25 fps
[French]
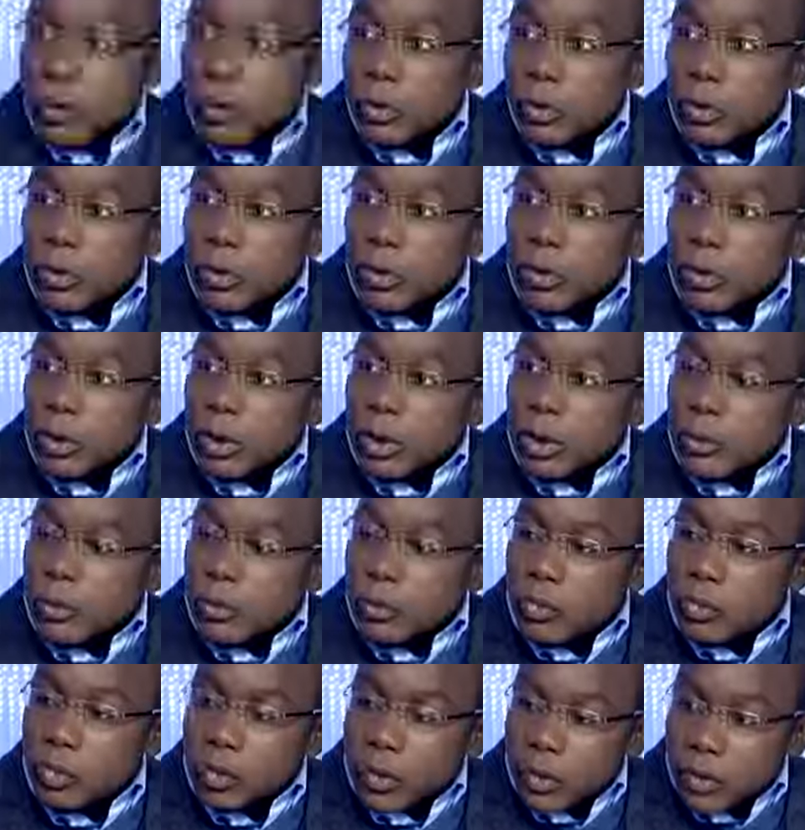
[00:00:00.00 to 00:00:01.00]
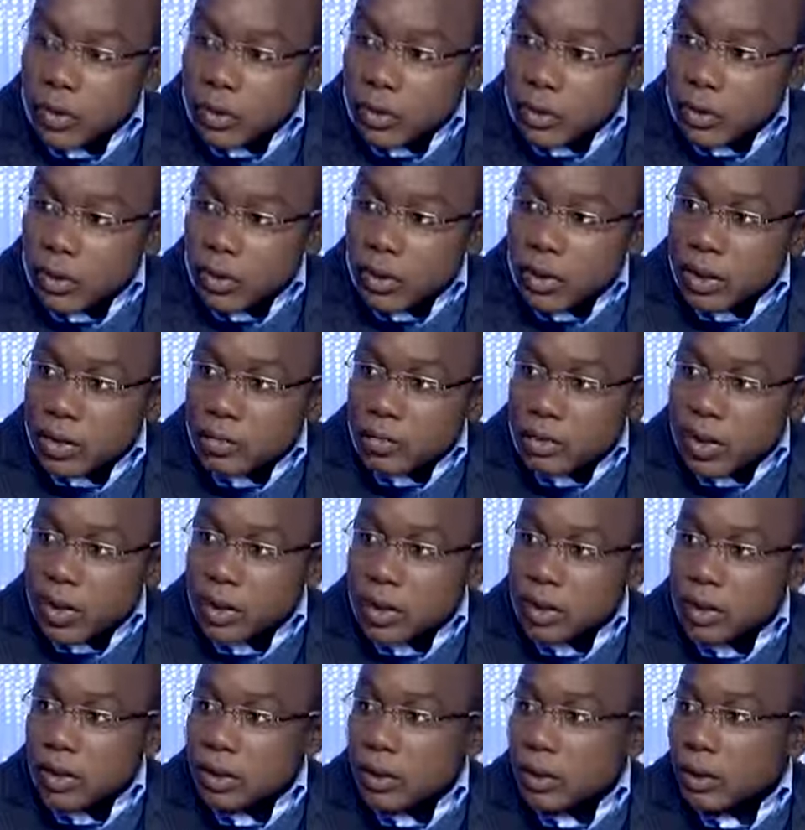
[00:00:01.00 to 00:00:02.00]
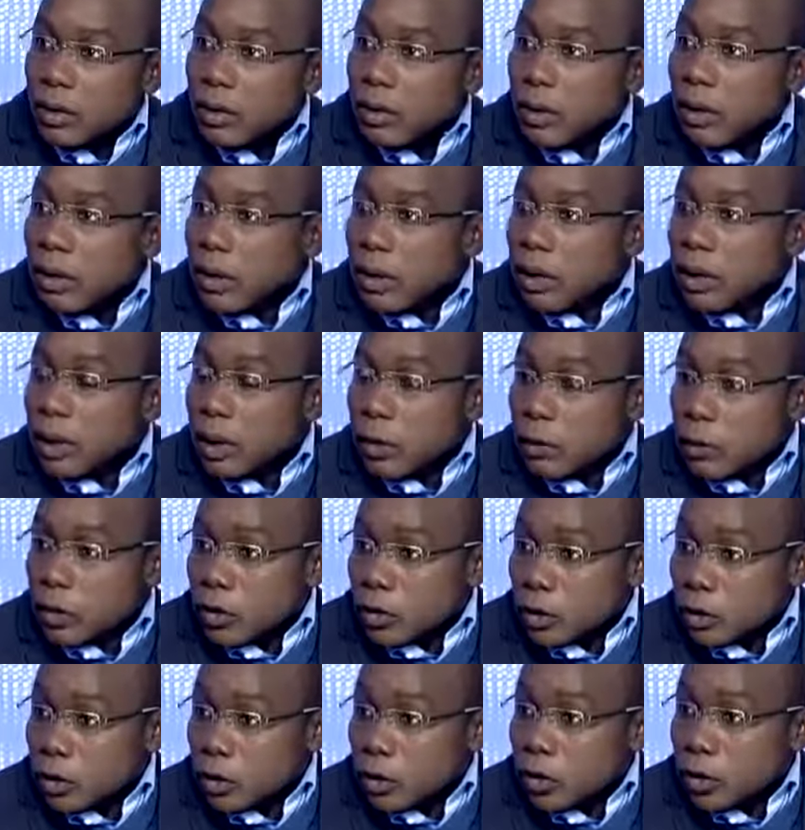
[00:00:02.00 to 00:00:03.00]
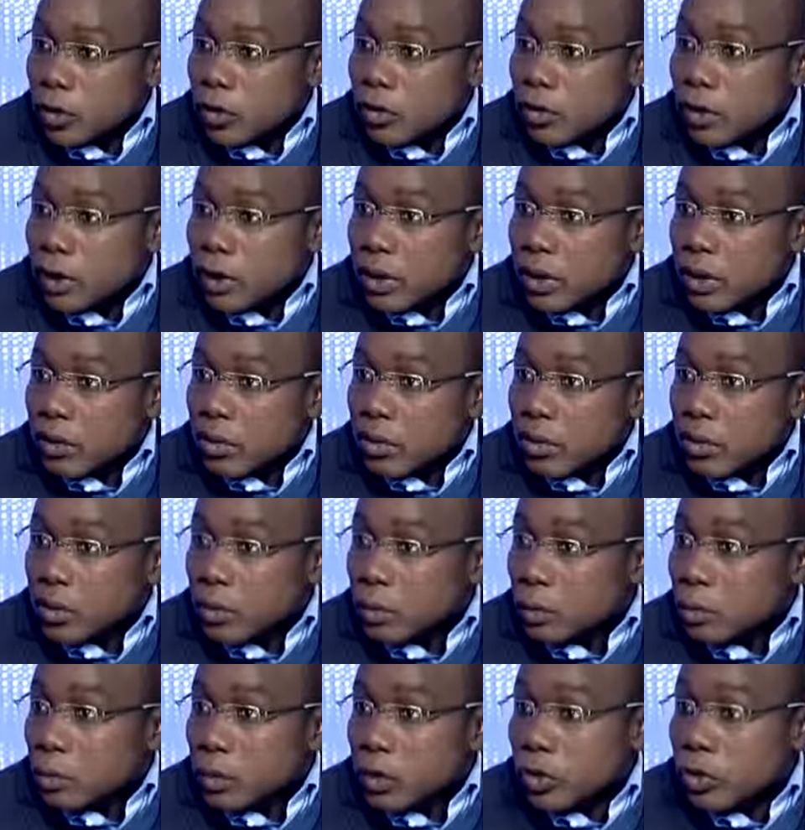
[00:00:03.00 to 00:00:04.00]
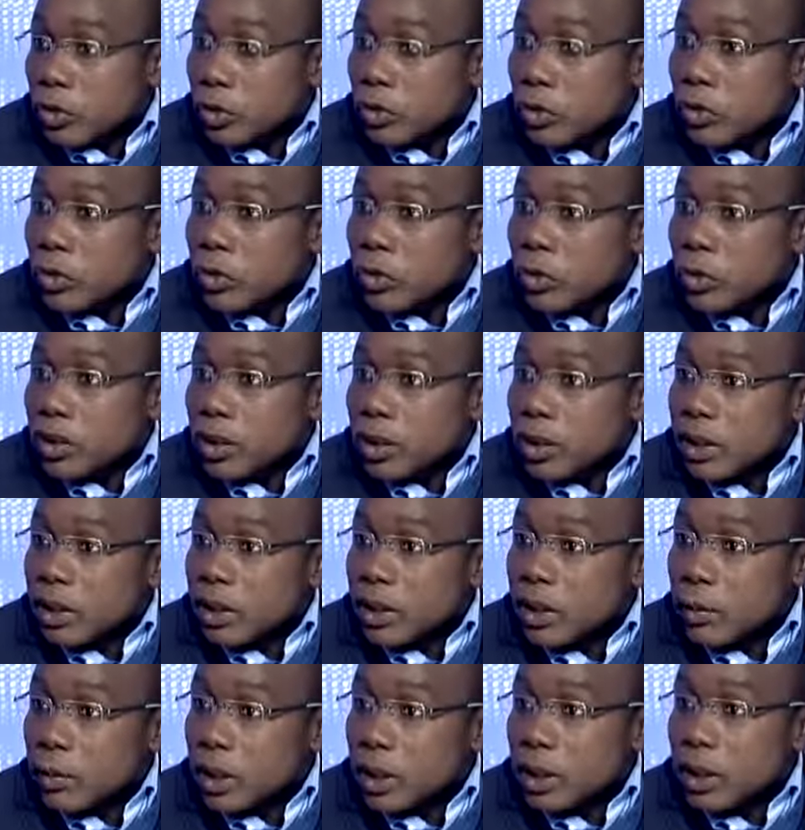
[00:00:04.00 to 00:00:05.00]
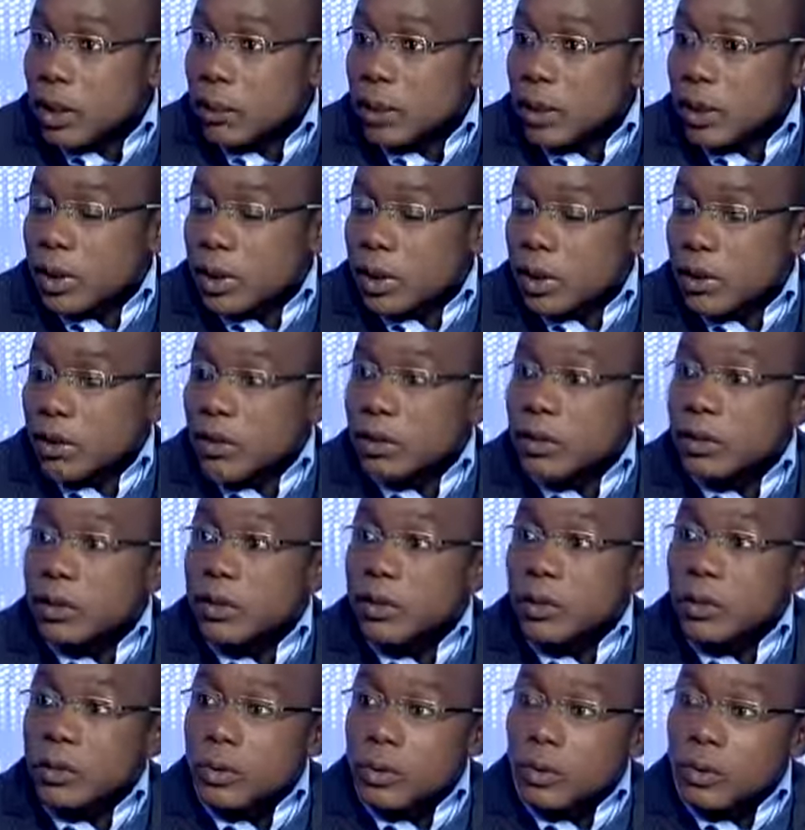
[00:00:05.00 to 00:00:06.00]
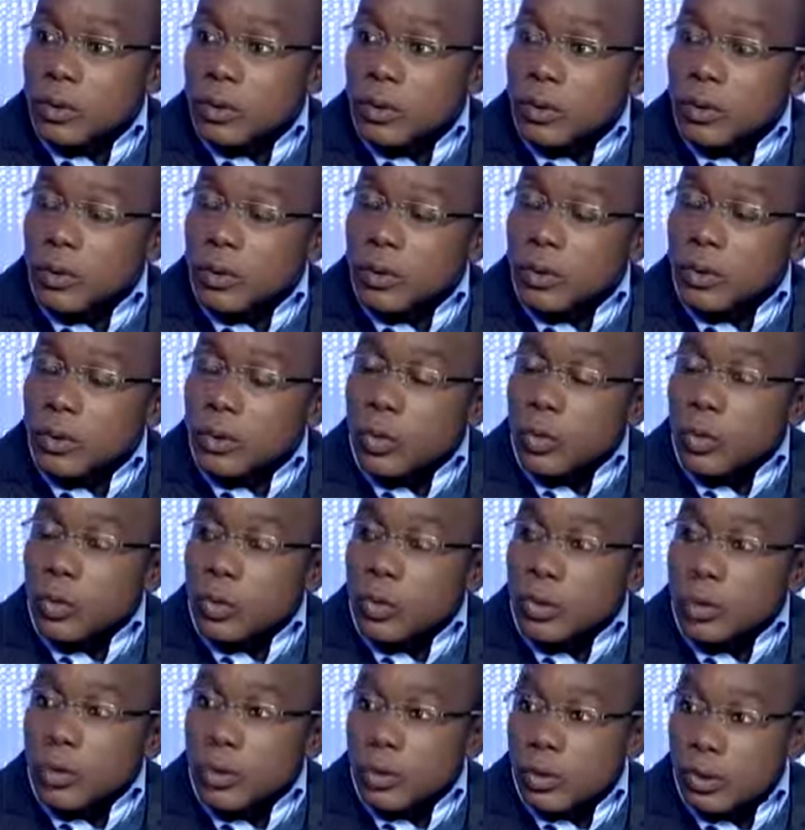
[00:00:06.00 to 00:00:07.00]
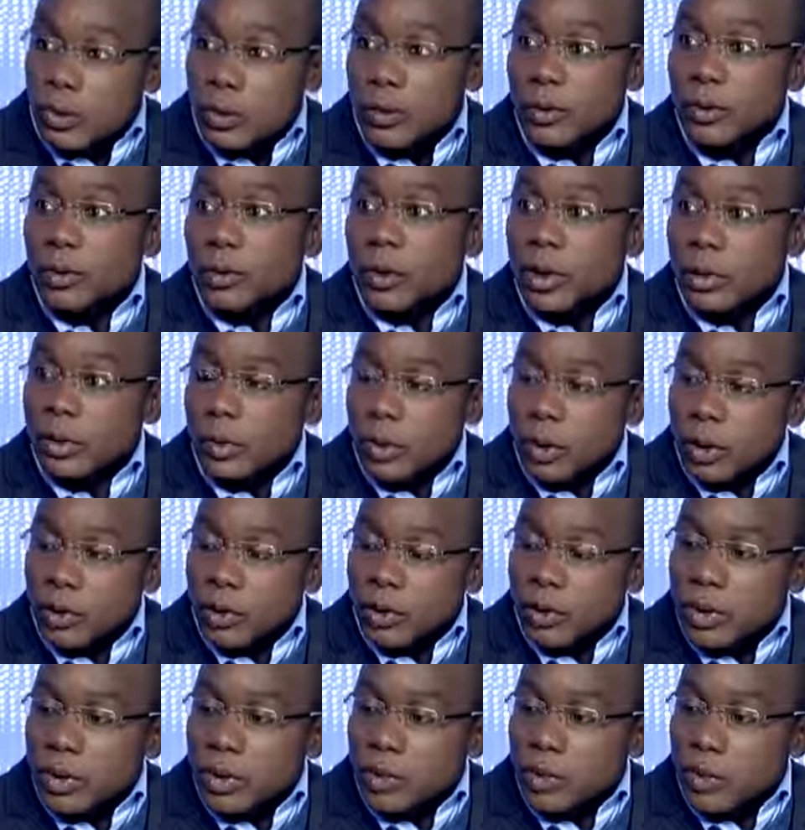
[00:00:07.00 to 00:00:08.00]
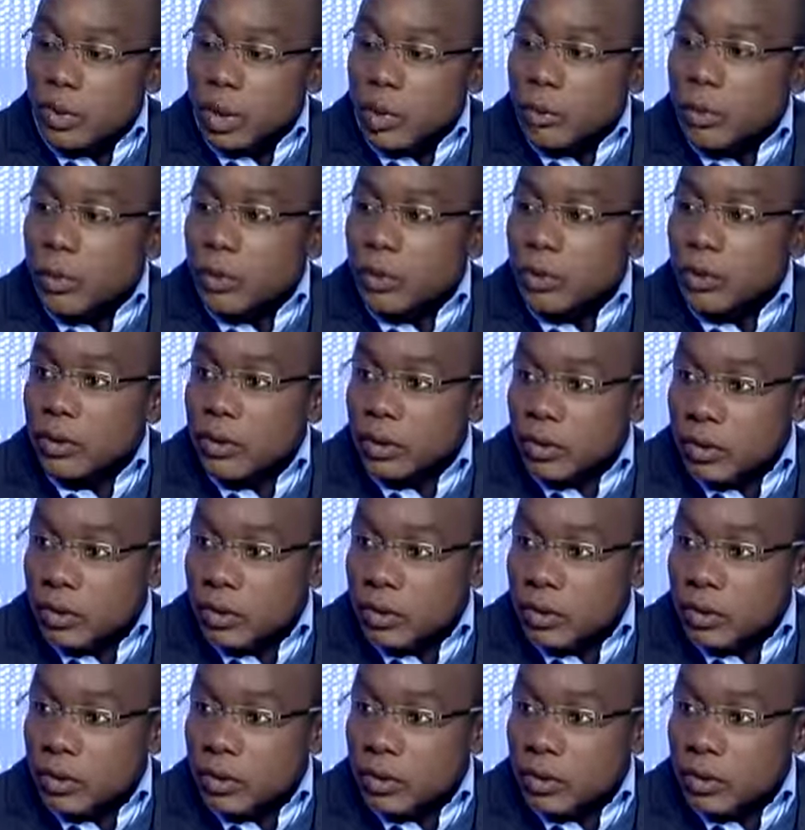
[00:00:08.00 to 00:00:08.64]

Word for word: que ce soit les fournisseurs de services, les maisons de transfert d'argent, parce que tout délit cybercriminel se conclut, en tout cas pour la Côte d'Ivoire, par une